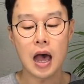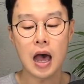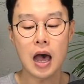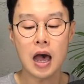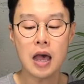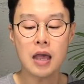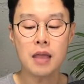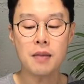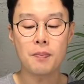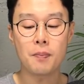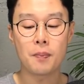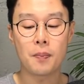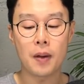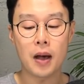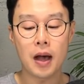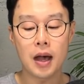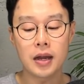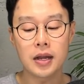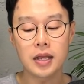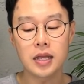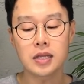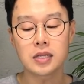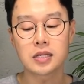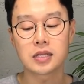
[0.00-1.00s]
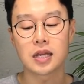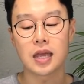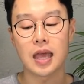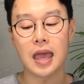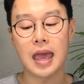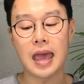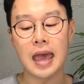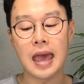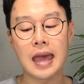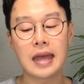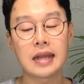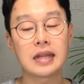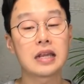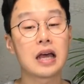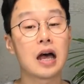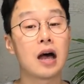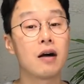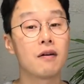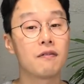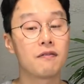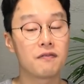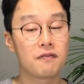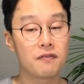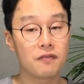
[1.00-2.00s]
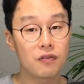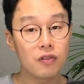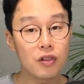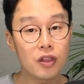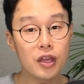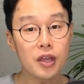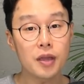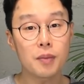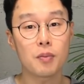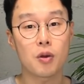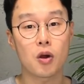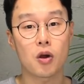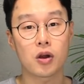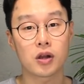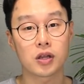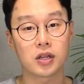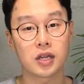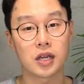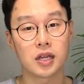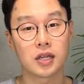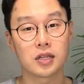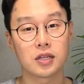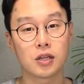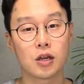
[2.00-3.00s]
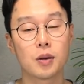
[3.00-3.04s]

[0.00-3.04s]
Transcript: I bought it at a flea market.